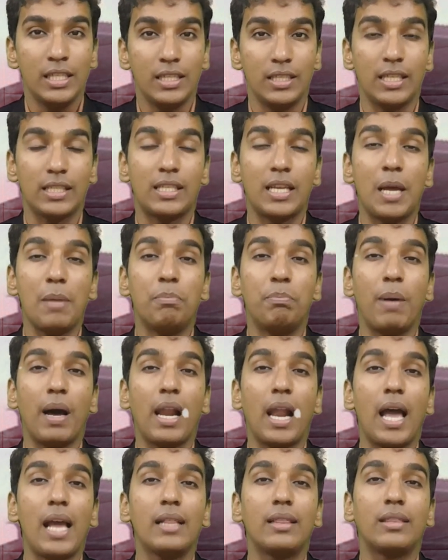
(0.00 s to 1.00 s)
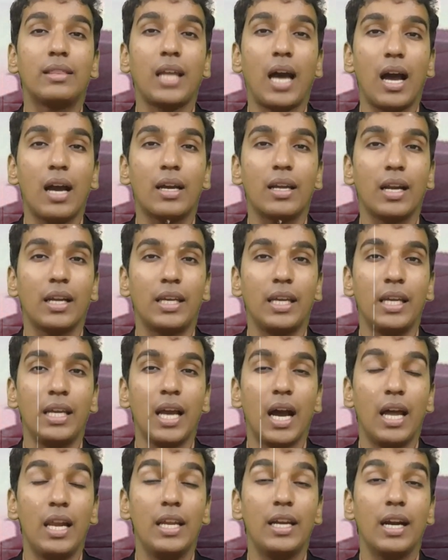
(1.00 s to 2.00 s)
जिसने बलाय ताक रखी
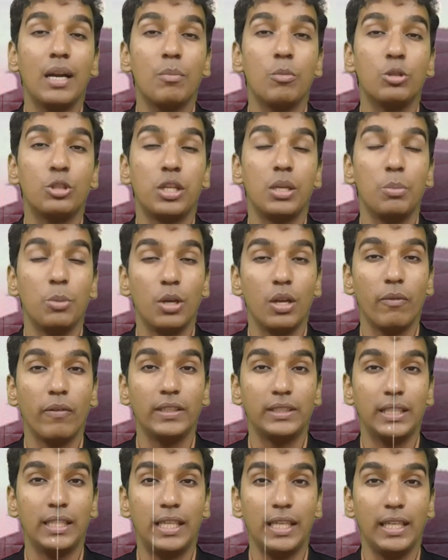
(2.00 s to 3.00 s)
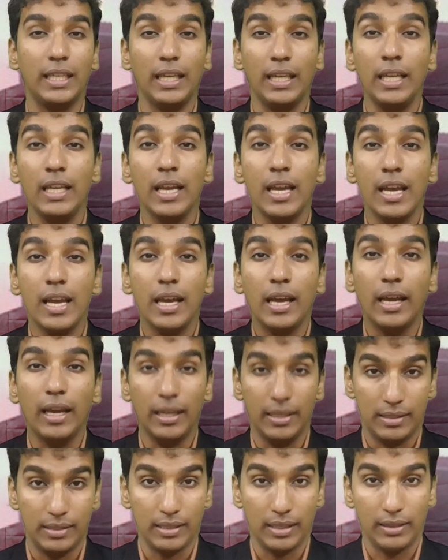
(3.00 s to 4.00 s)
अलीगढ़ मुस्लिम यूनिवर्सिटी की
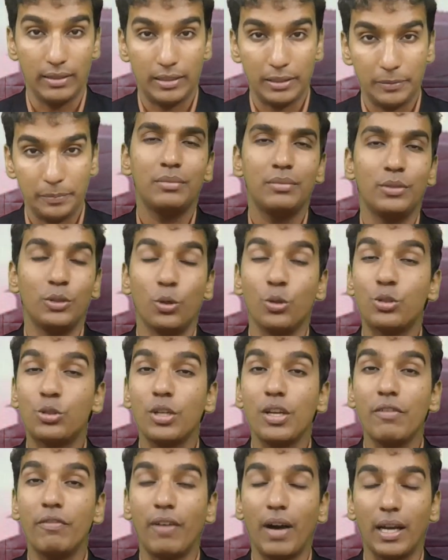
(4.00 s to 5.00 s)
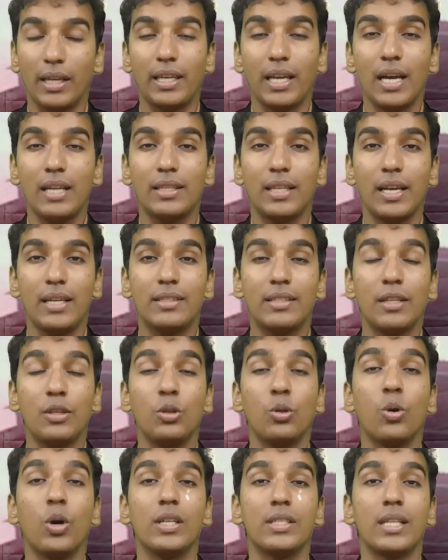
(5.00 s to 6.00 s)
इज्जत दोस्तों ये वाक्यात है सन
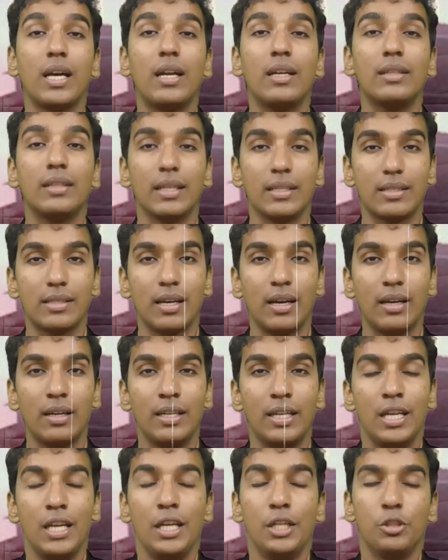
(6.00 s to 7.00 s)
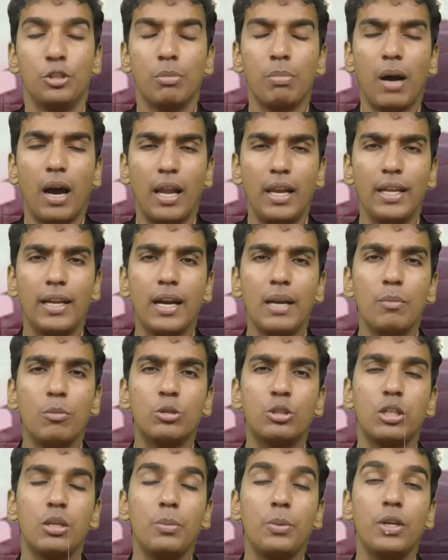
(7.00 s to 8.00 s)
2010 का जब अलीगढ़
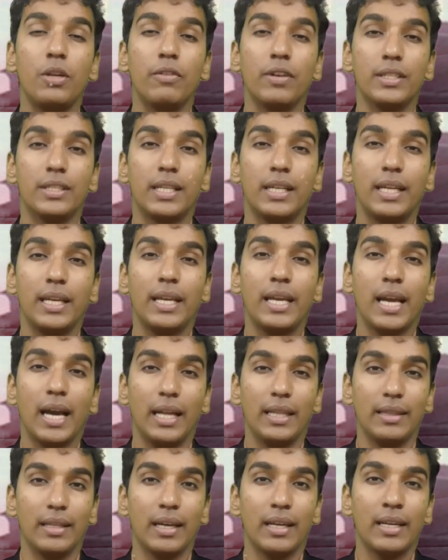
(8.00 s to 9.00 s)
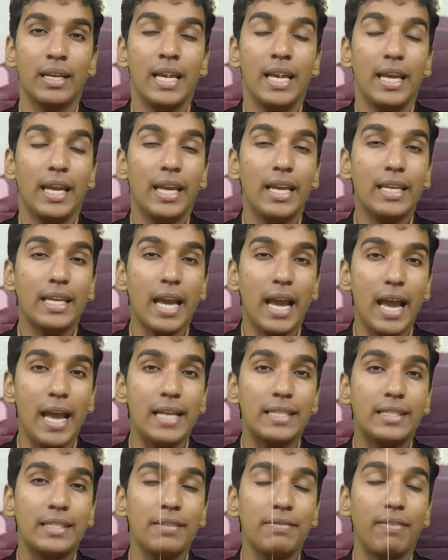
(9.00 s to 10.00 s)
मुस्लिम यूनिवर्सिटी के अंदर एक
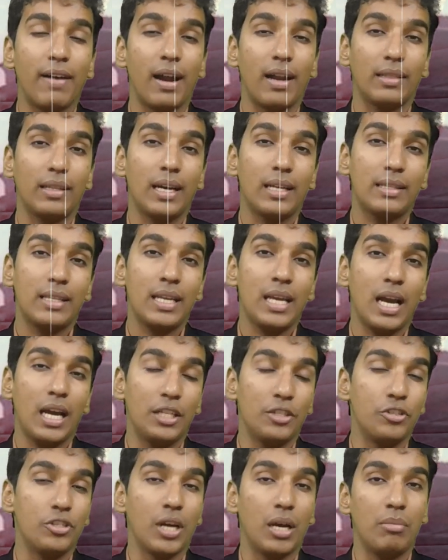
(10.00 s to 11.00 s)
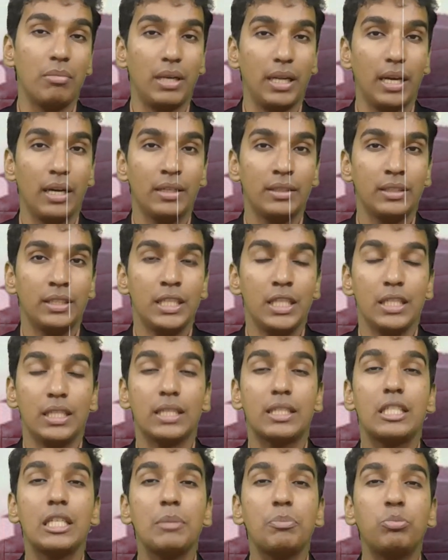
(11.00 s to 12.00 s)
ऐसी वारदात ने अंजाम लिया
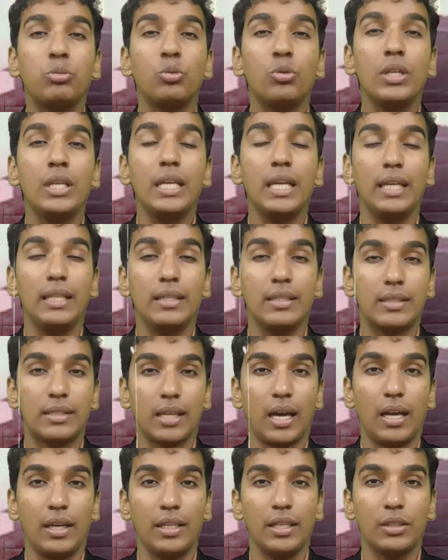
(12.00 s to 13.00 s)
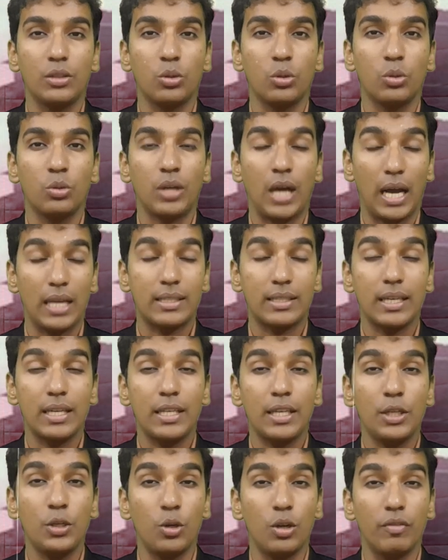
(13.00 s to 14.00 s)
जिसने पूरी इंसानियत को खास
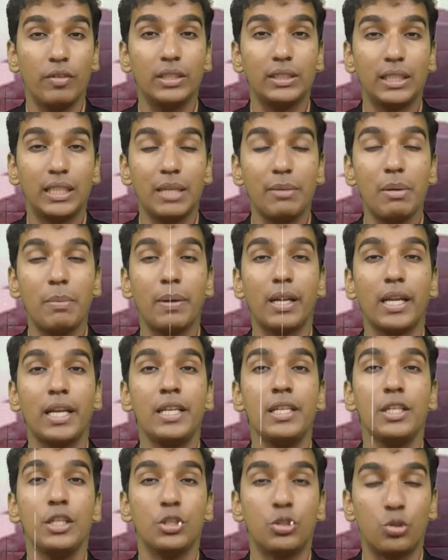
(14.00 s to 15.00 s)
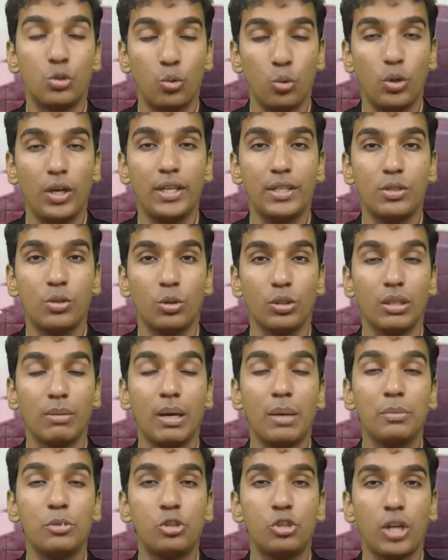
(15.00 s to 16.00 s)
करके यूनिवर्सिटी में पढ़ रहे स्टूडेंट्स को
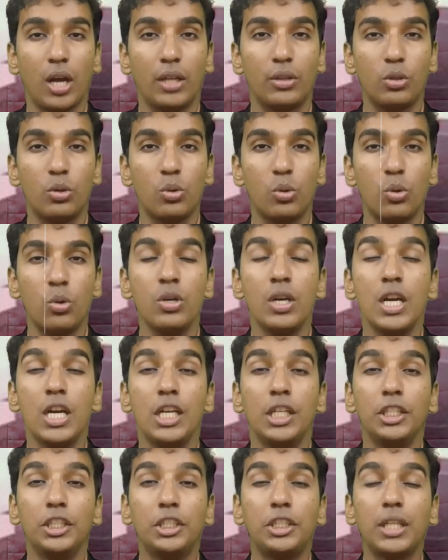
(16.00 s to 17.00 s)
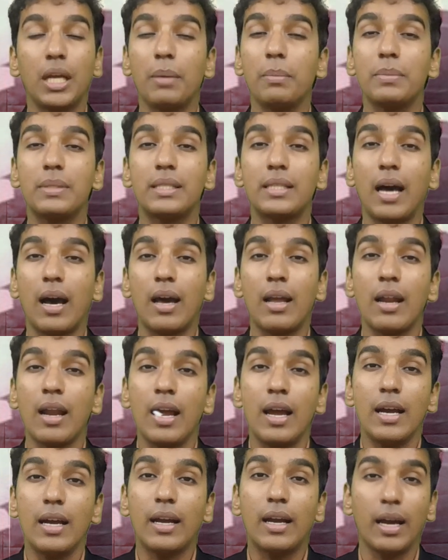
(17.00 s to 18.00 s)
तमाम छात्रों को शर्मसार
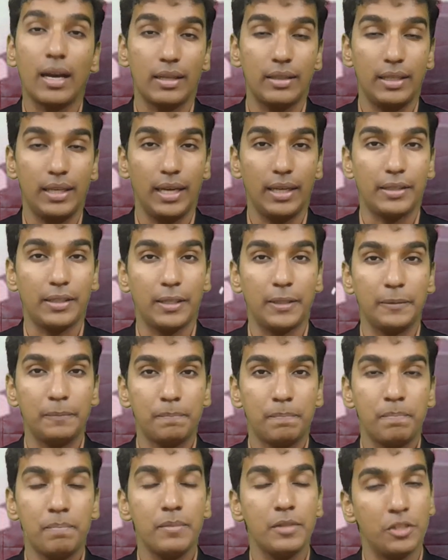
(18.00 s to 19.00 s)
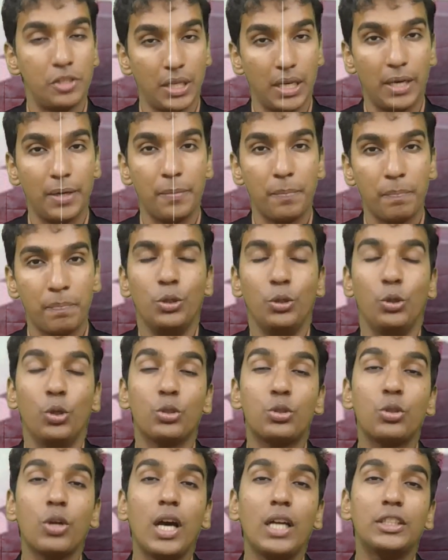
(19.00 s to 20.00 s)
कर दिया था जी हाँ
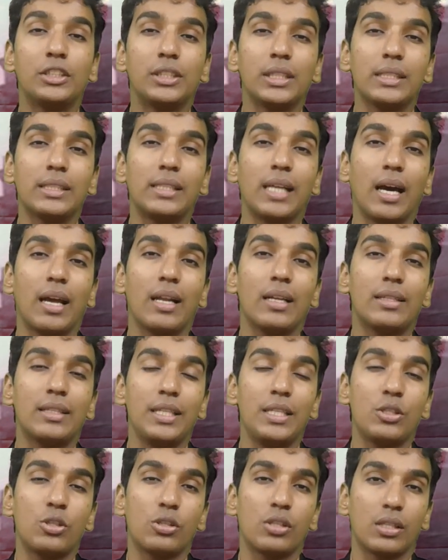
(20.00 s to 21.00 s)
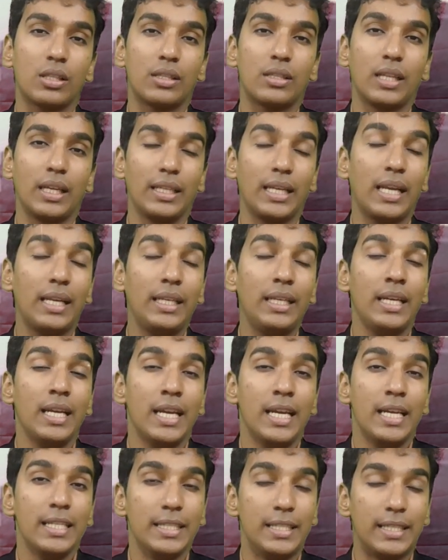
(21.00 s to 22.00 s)
दोस्तों आज जिस धारा 377 यानी
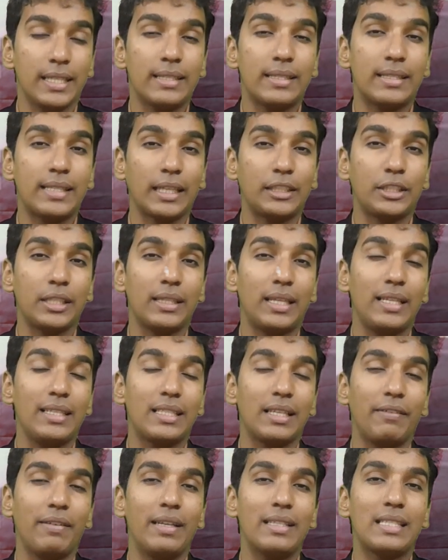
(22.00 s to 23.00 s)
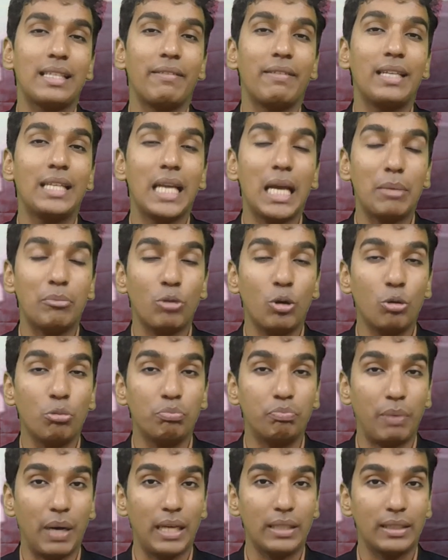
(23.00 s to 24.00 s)
जिस सेक्शन 377 की हम
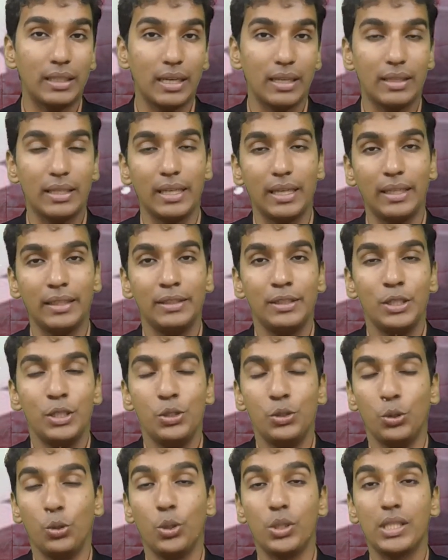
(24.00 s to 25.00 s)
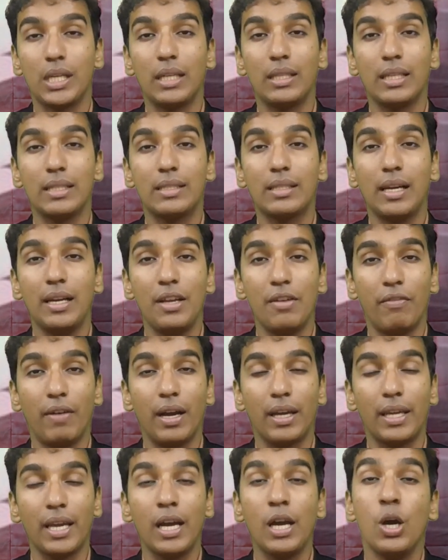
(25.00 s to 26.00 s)
लोग बात करते हैं 2010 का यह
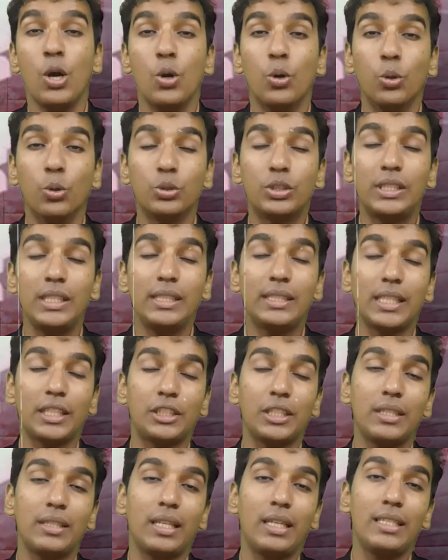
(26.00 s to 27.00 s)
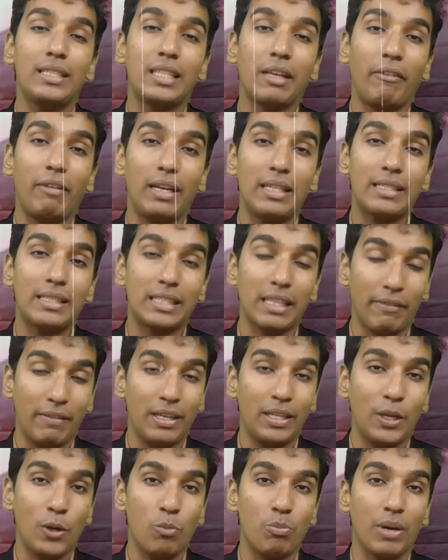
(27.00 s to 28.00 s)
वाक्य उसी सेक्शन
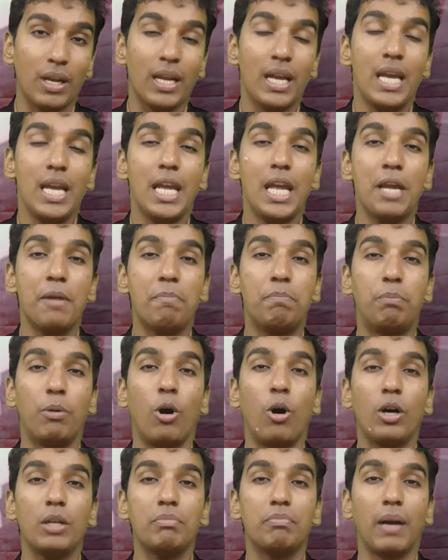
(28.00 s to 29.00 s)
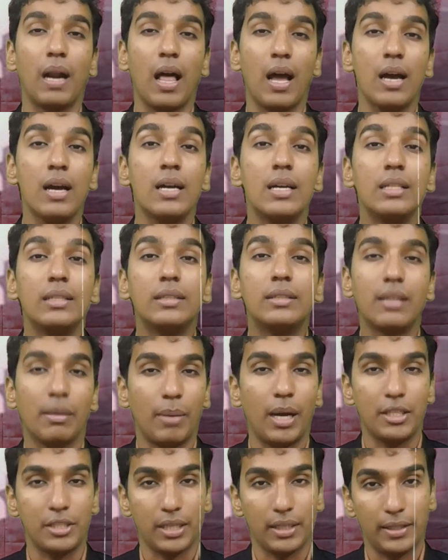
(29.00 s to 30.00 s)
377 के ऊपर एक बहुत बड़ा
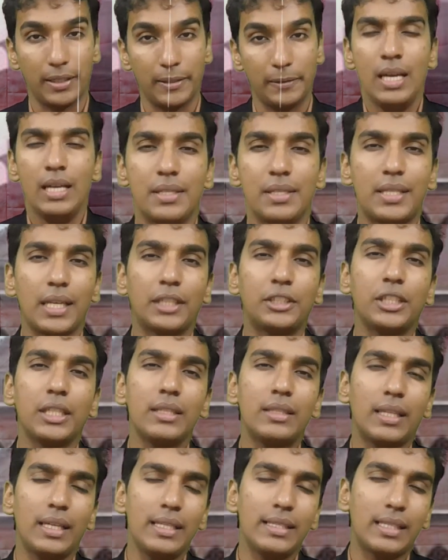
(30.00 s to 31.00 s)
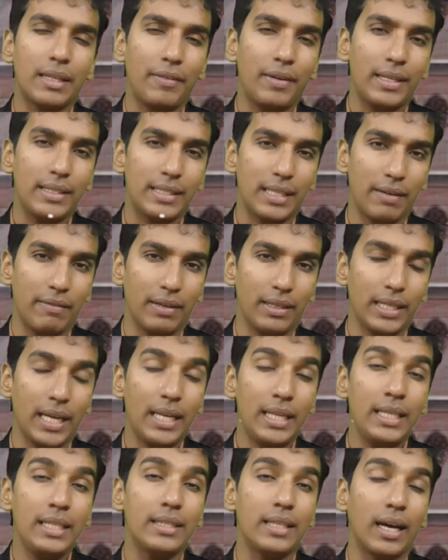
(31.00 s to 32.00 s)
तमाचा था सेक्शन 377
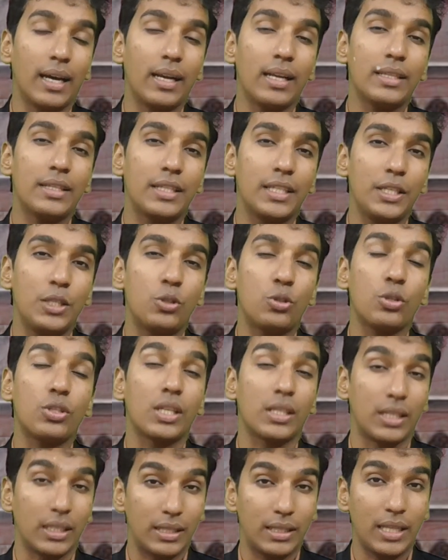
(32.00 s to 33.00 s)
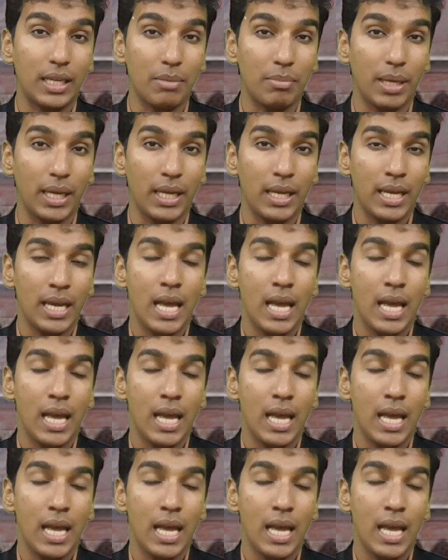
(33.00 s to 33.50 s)
यानी धारा 377 में